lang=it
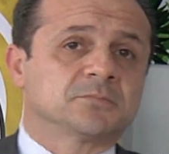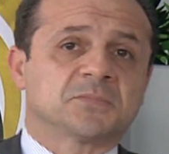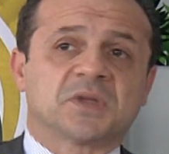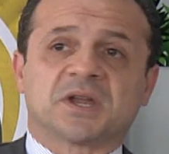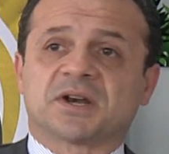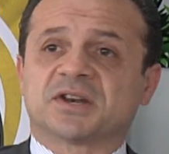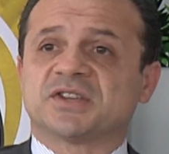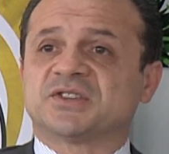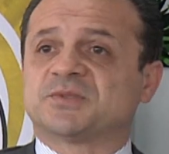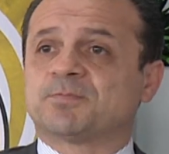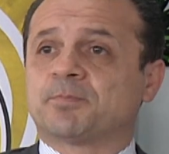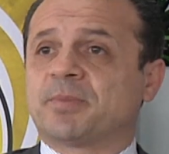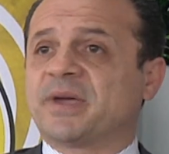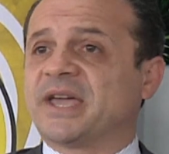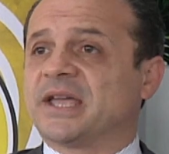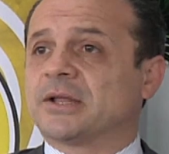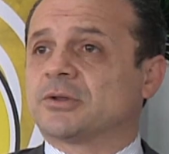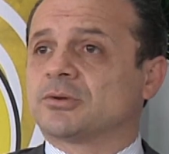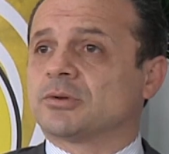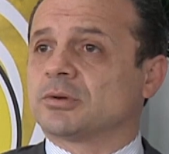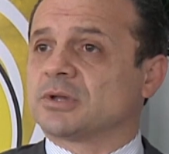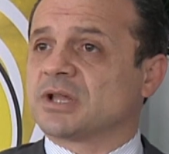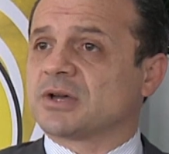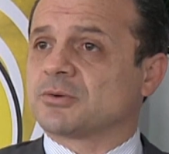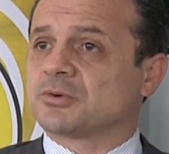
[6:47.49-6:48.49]

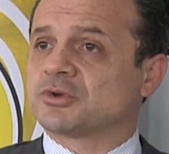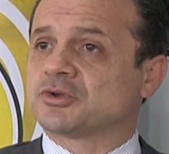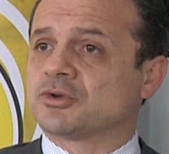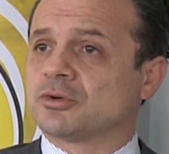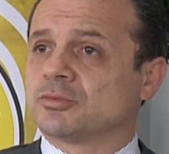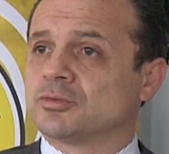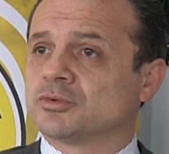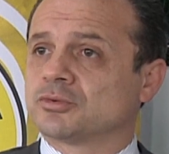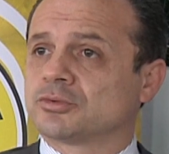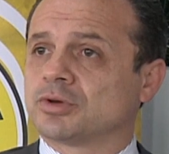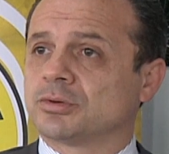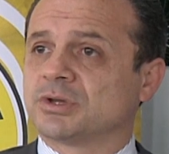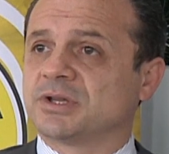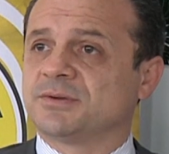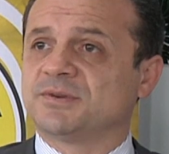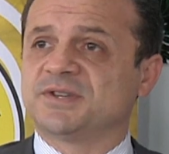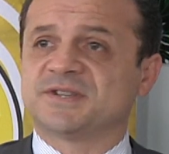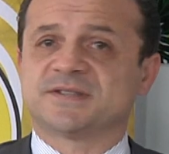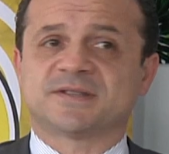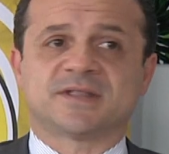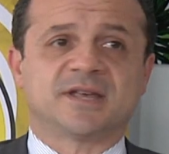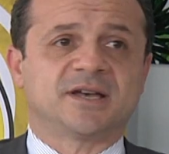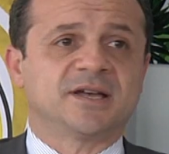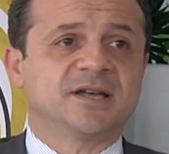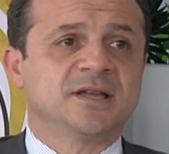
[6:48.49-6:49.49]
rispetto da questo punto di
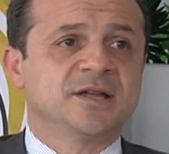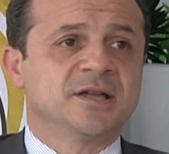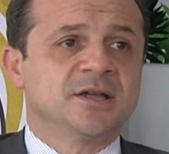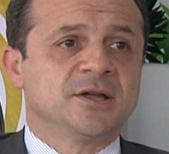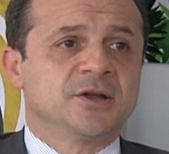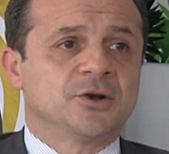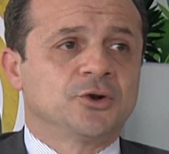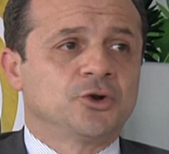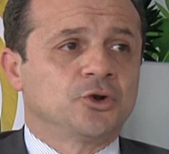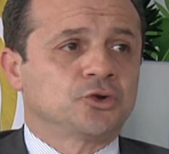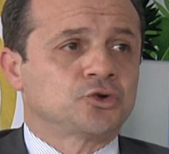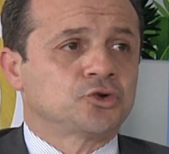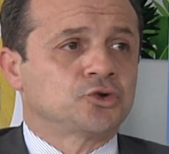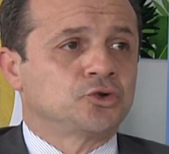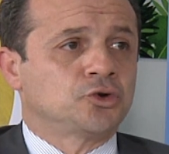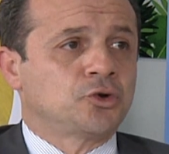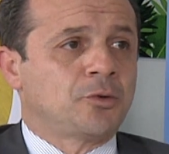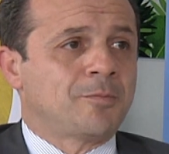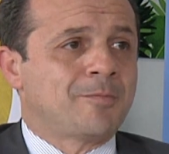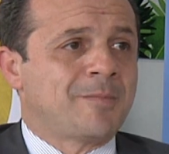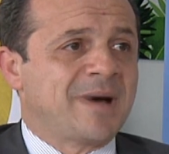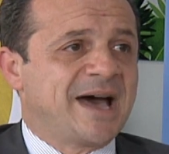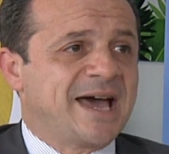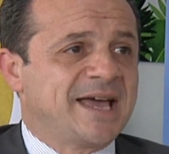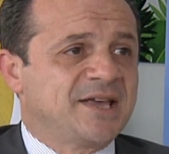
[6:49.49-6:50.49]
vista non,
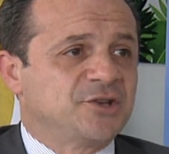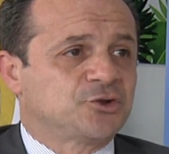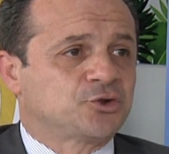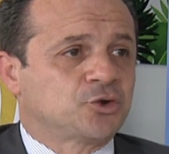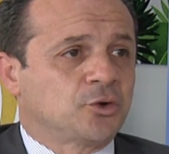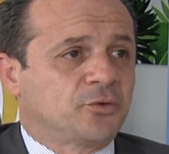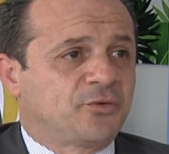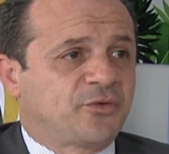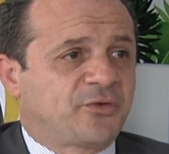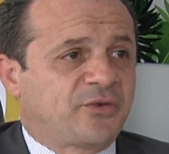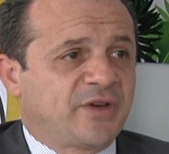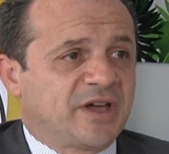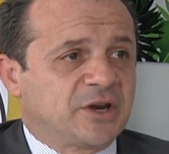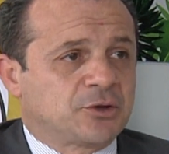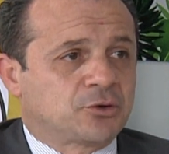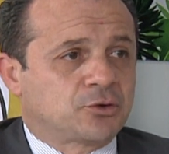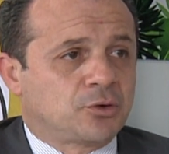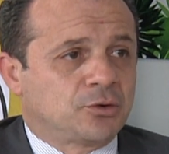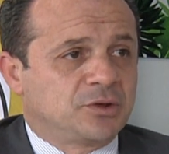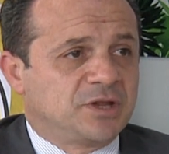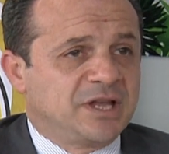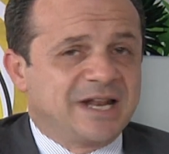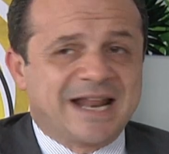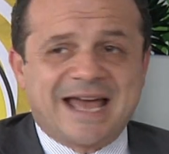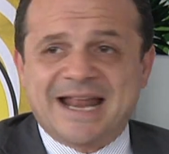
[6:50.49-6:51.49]
non mai sofferto
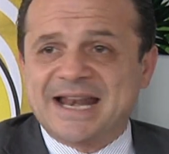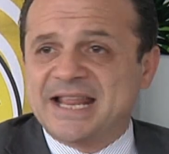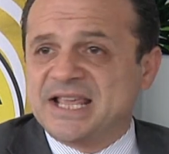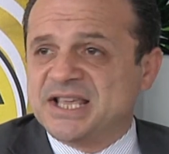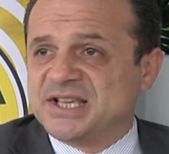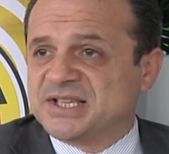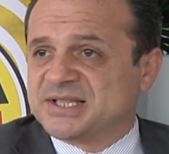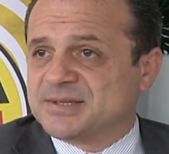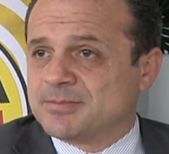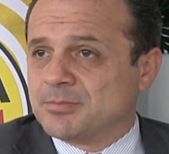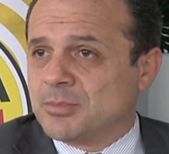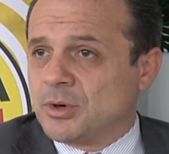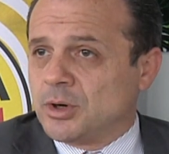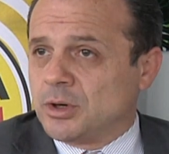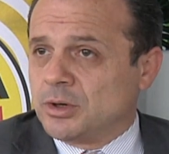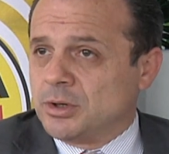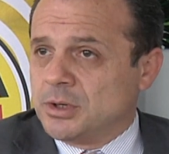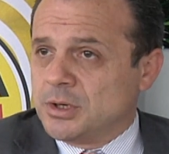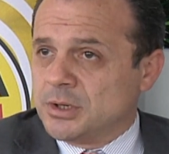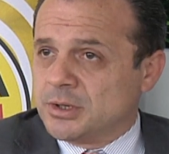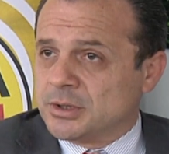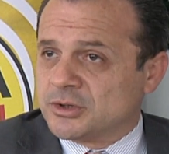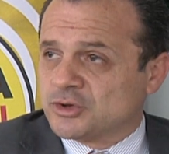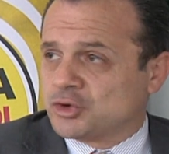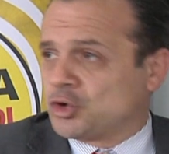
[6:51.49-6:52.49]
di nanismo
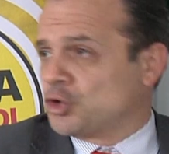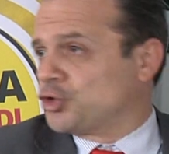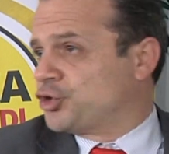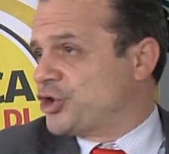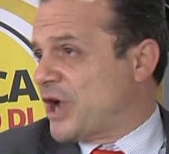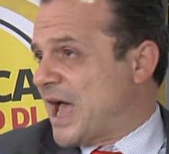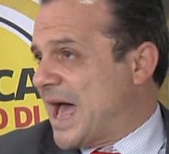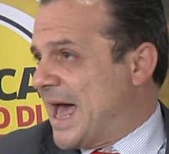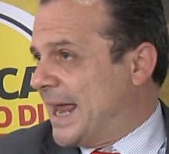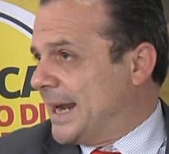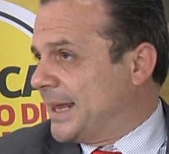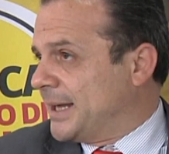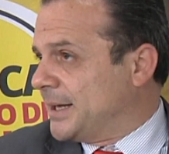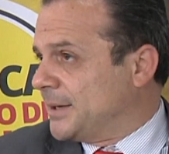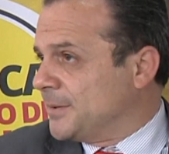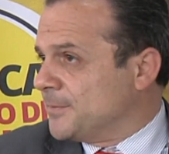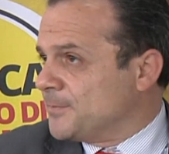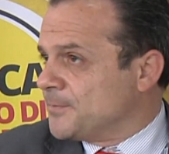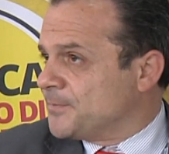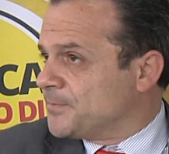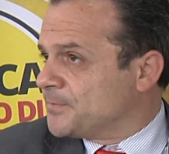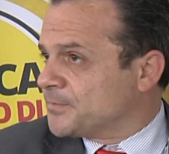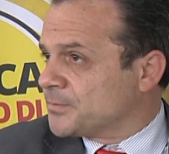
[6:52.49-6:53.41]
sociale